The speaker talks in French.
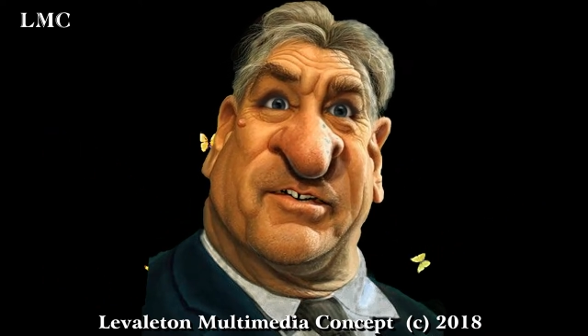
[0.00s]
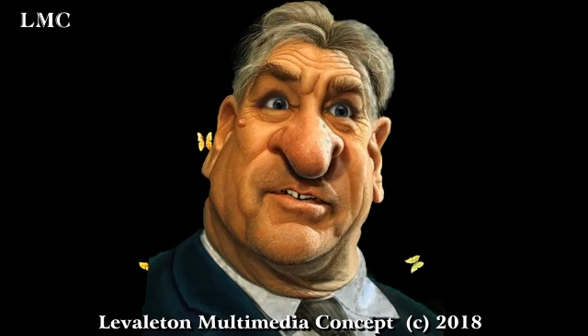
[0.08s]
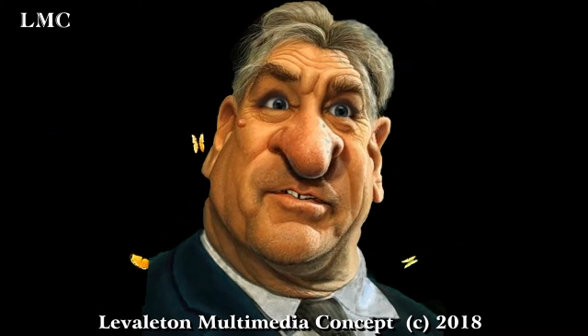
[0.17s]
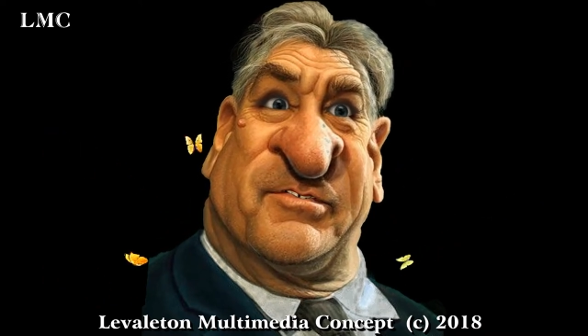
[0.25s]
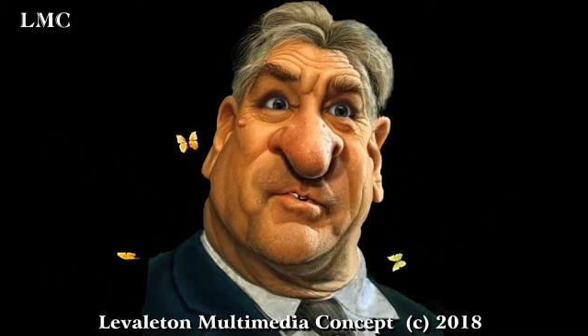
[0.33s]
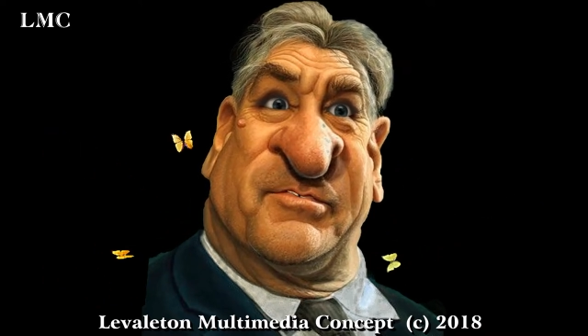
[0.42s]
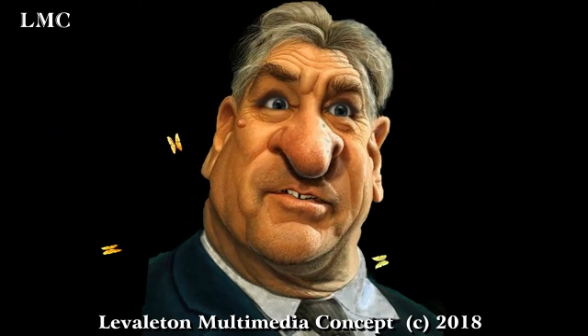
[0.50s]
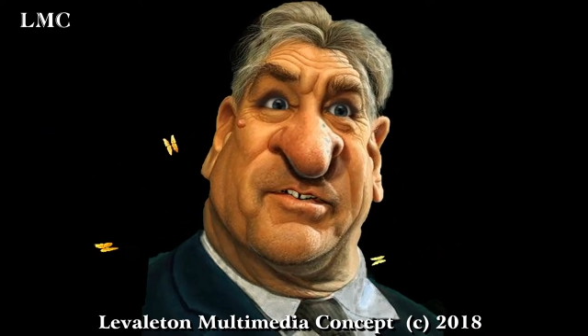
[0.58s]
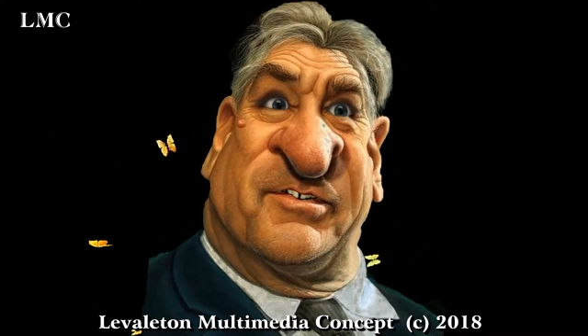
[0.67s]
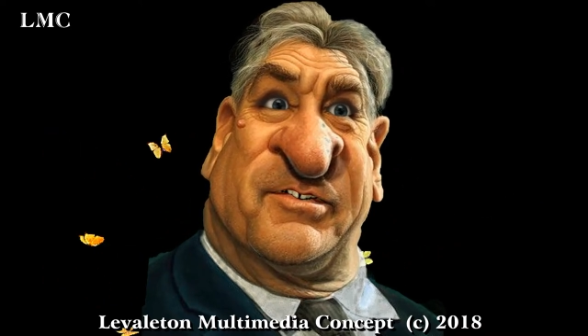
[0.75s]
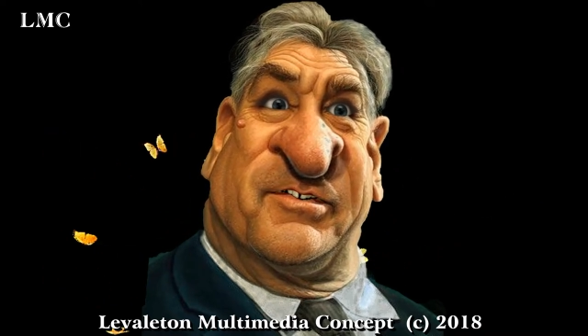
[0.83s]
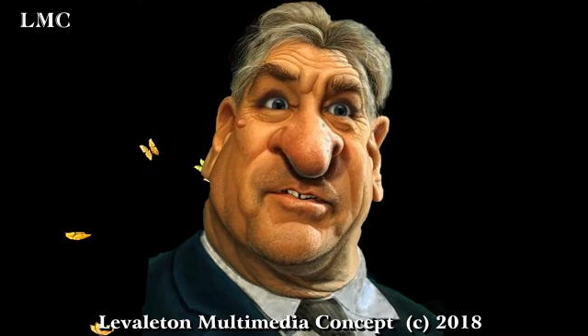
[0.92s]
Est-ce que vous
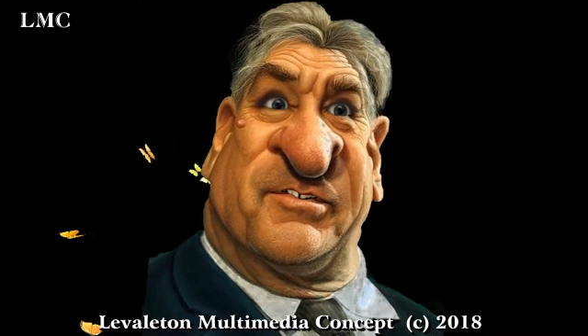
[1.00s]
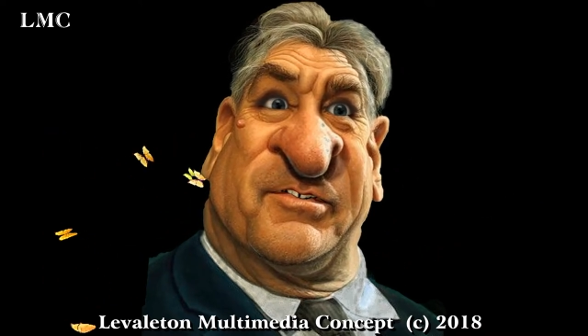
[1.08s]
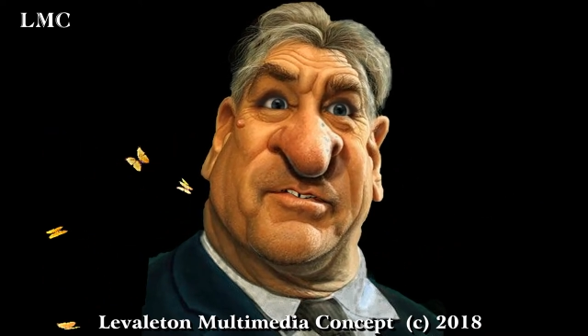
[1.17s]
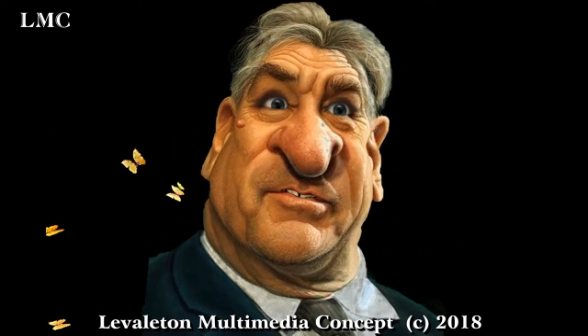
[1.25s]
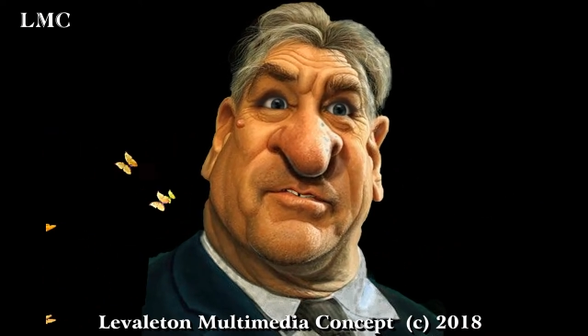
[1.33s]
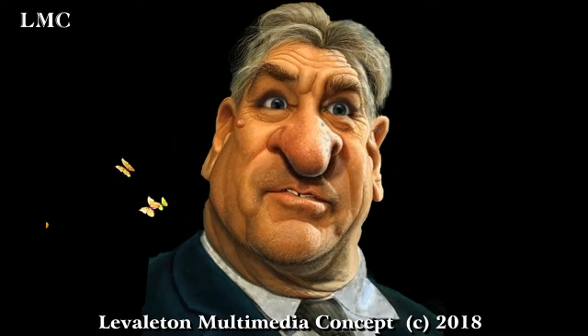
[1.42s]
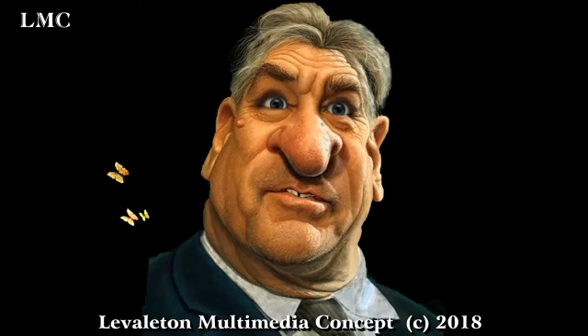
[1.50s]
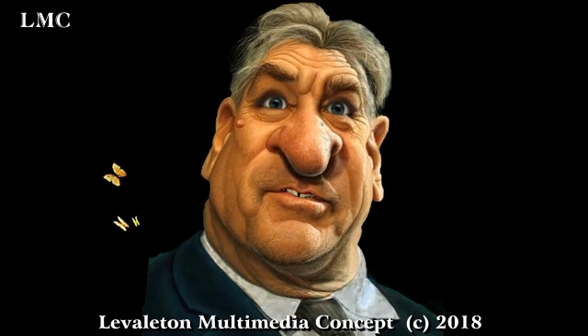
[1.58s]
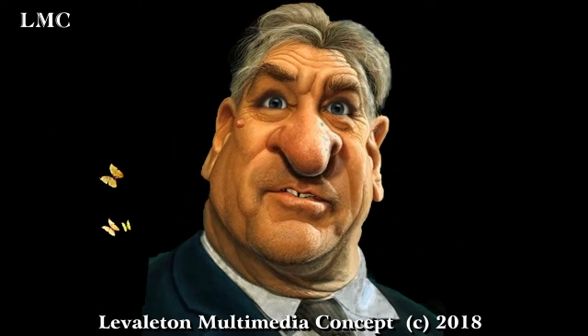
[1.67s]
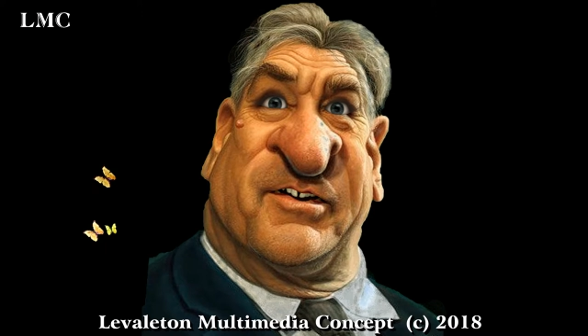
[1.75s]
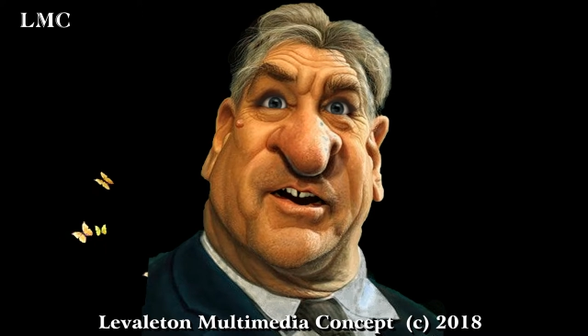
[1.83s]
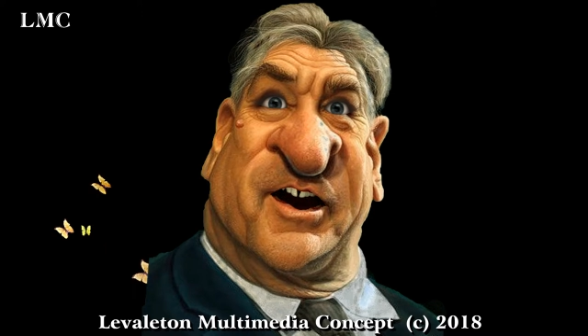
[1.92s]
fumez
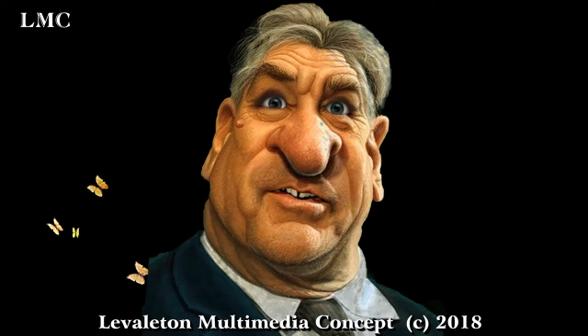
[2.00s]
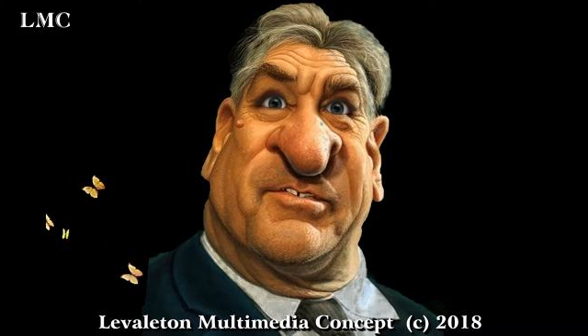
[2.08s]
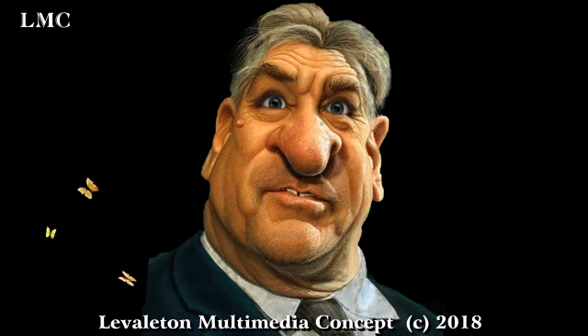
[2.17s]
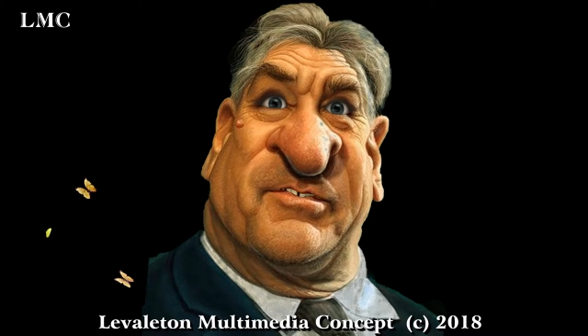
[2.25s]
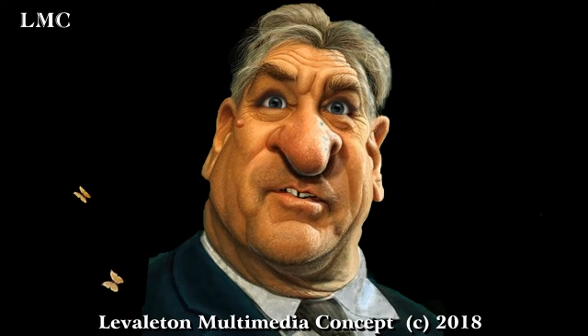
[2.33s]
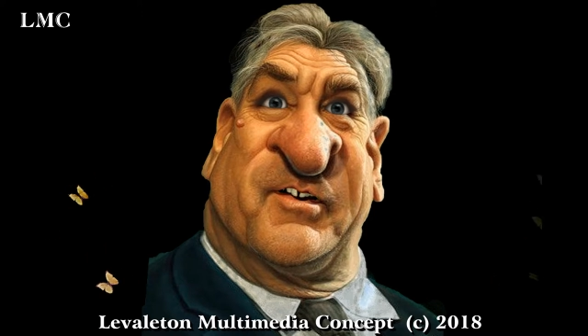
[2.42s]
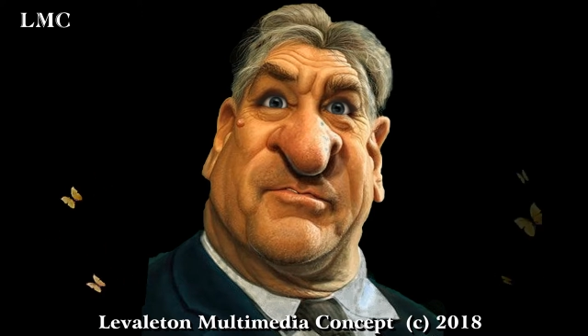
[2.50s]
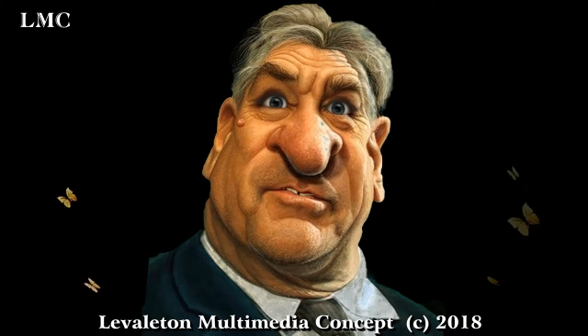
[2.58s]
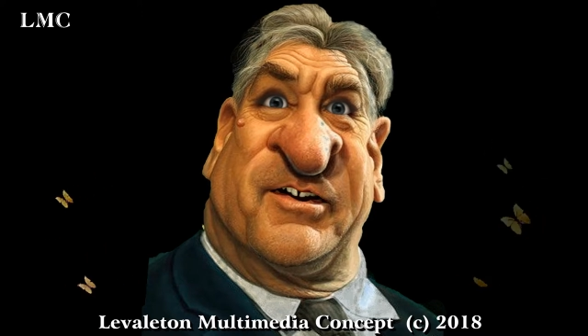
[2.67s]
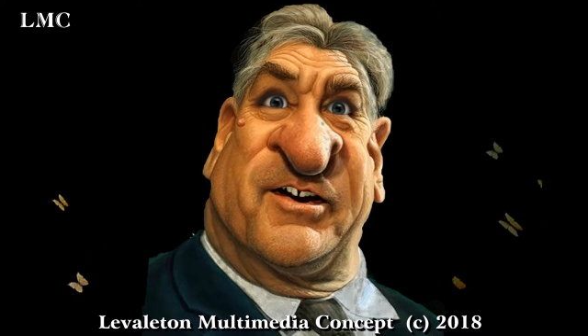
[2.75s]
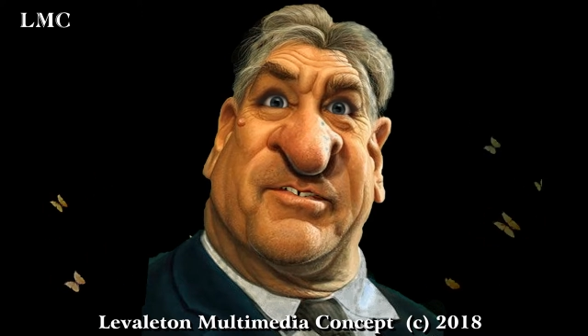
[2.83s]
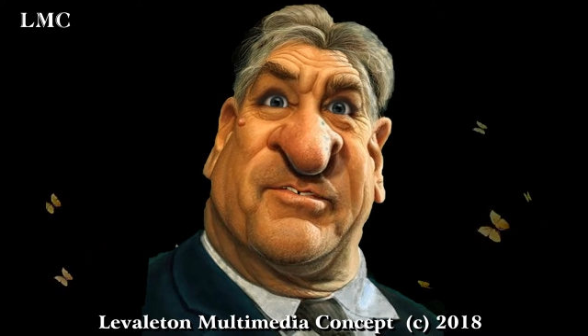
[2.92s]
Seulement lorsqu'on
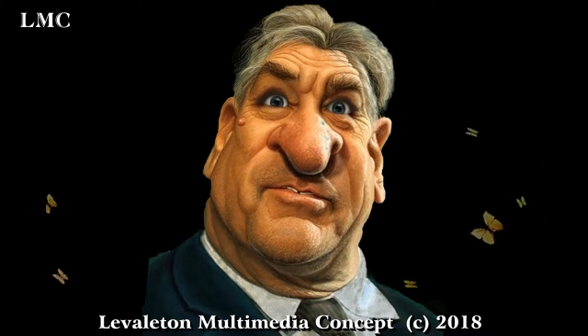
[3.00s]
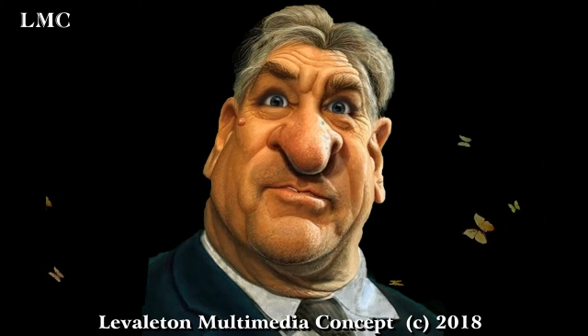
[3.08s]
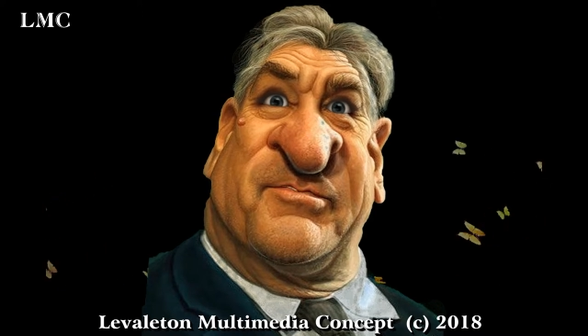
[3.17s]
m'embrase.